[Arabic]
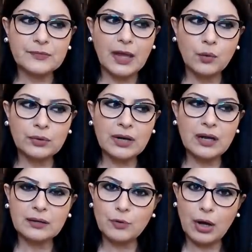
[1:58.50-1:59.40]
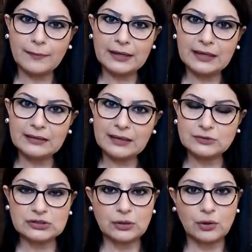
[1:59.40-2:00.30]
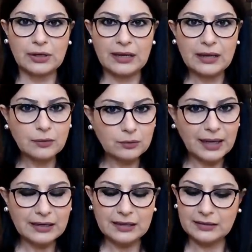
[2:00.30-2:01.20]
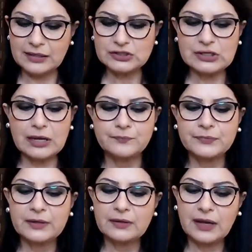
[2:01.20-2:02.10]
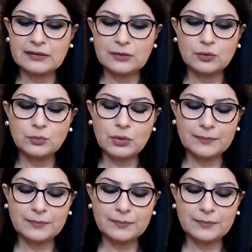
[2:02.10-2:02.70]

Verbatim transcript: أوراق معاملات عم تشتغلوا عليها ليش لا هيدي الأمور